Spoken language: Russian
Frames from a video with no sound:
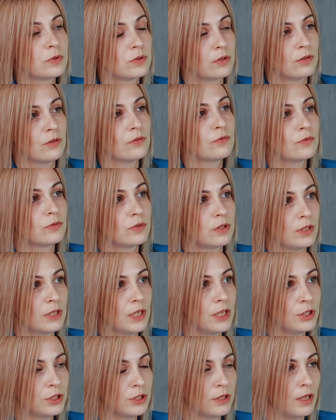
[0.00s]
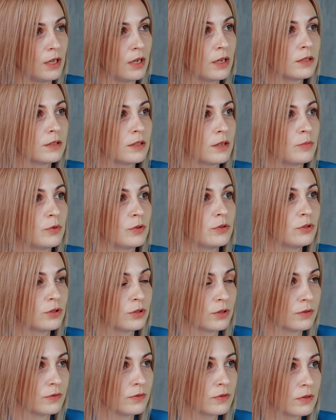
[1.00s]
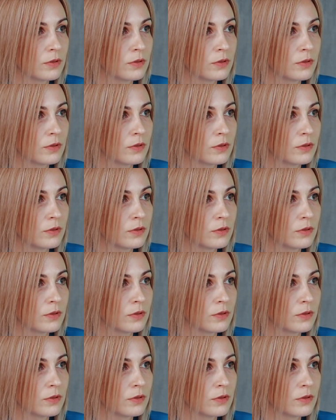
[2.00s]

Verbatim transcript: постановку задач для разработчиков.